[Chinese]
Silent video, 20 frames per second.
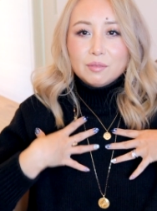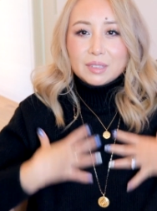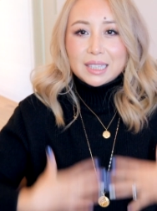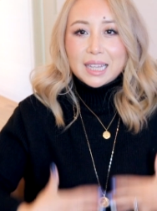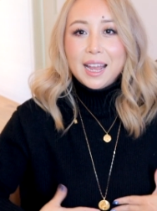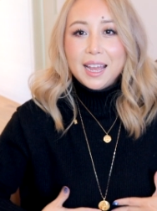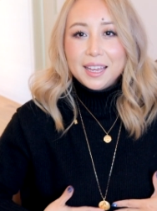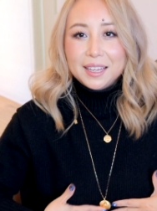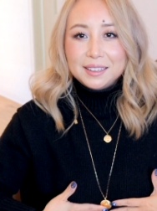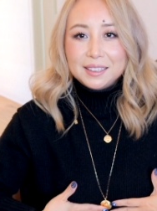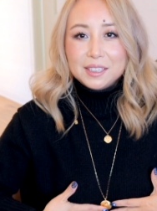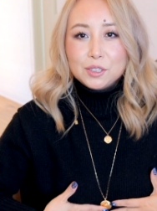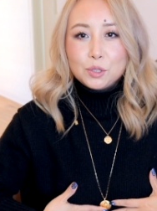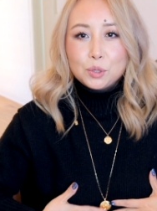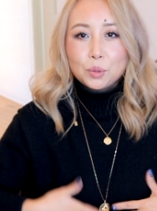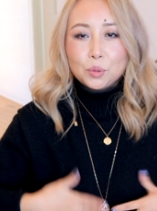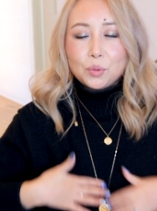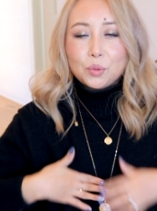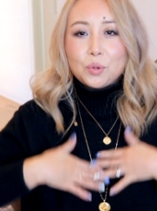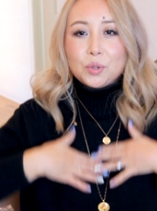太低
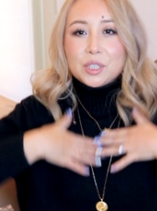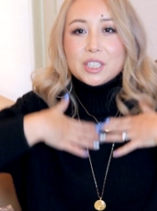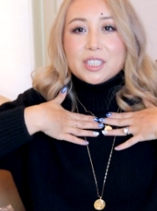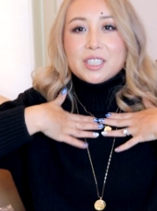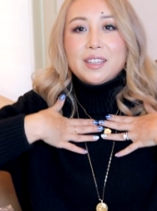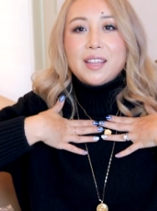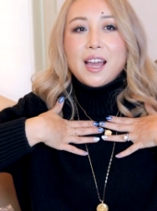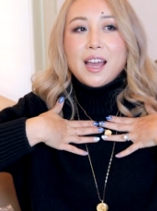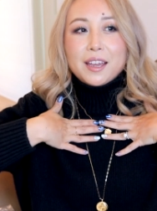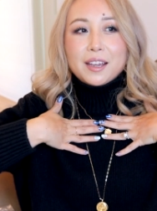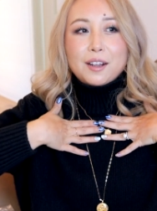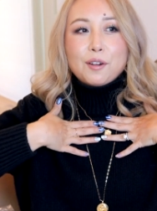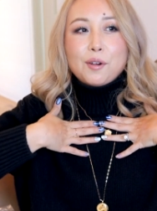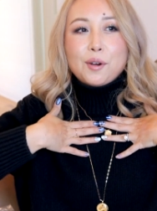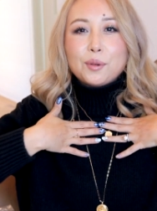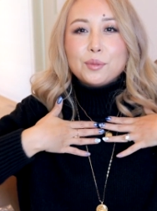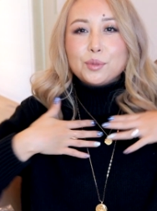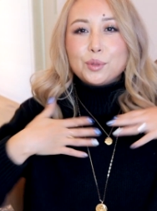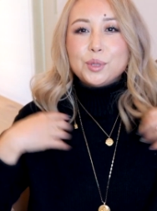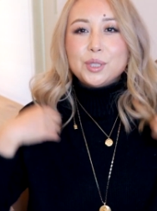胸或者是太
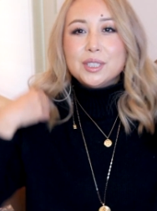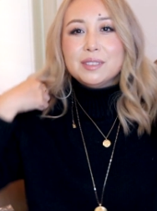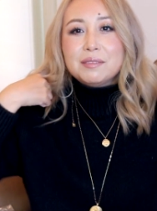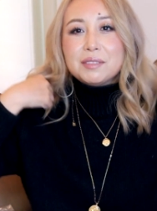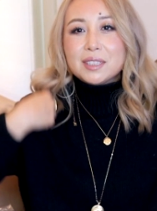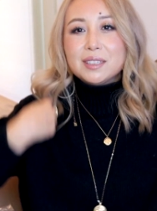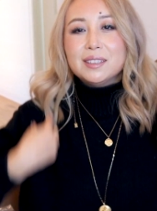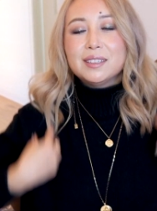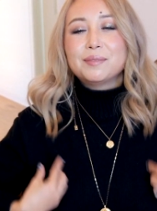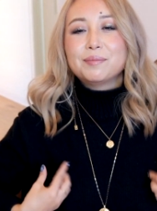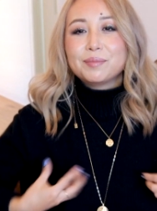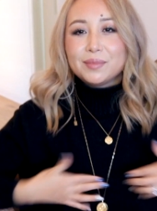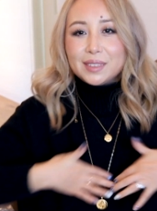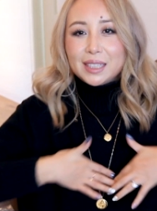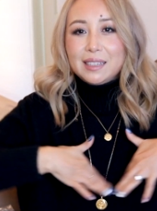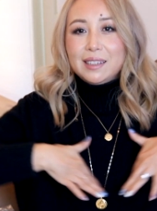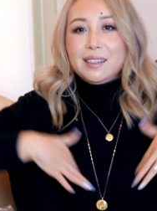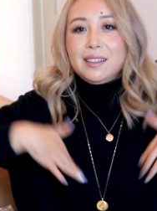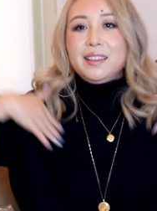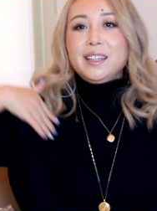高，就是这个
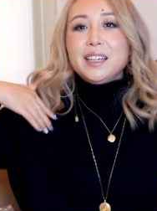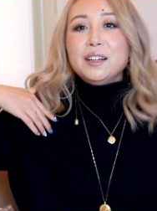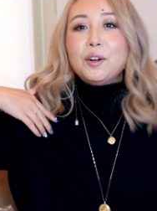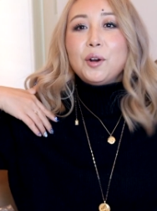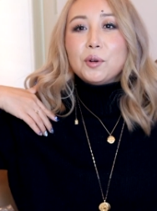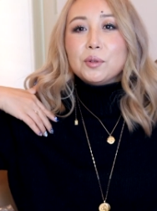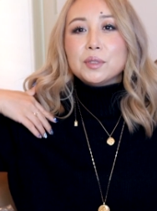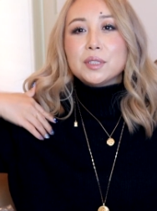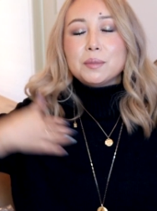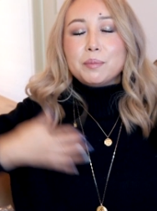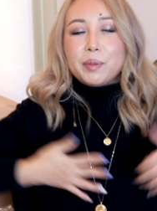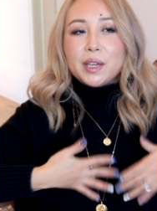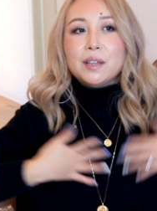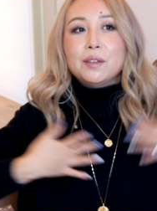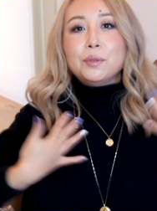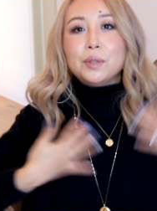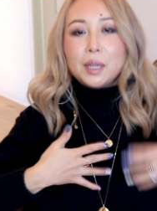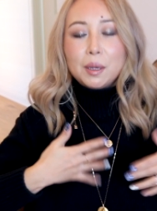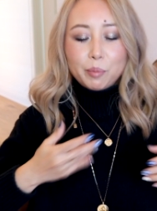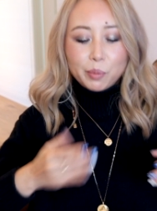领口这边
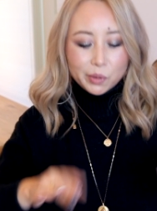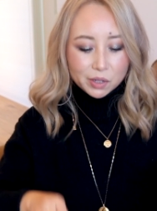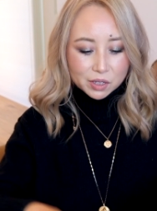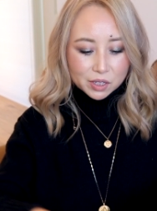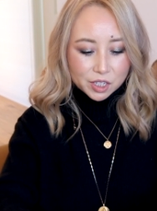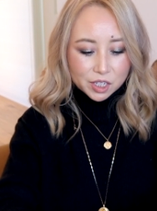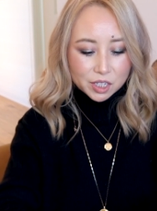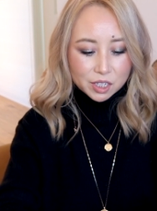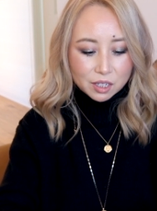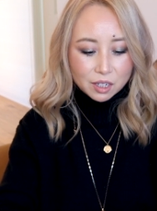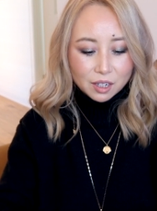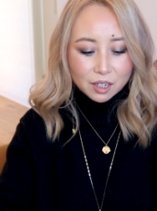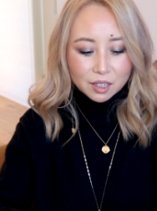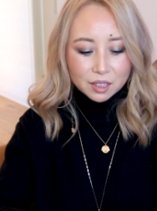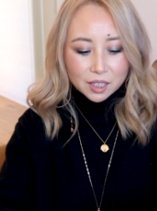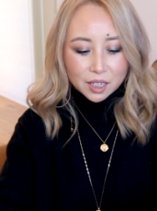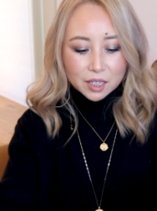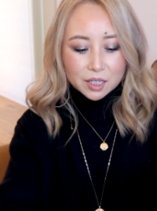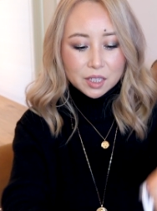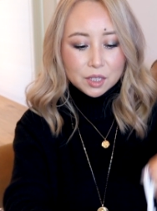有点不合适，
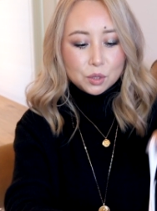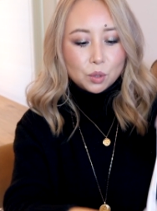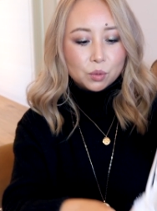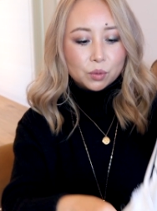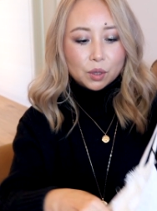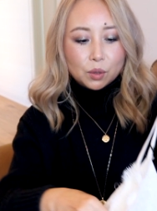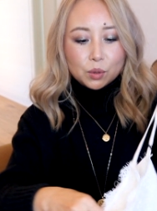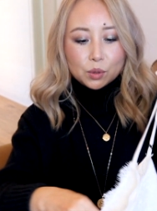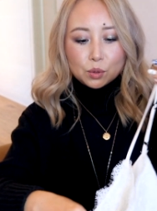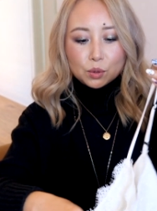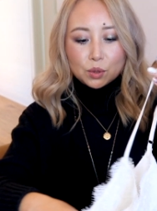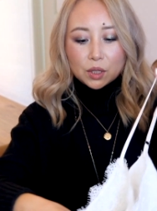但是这种呢，我就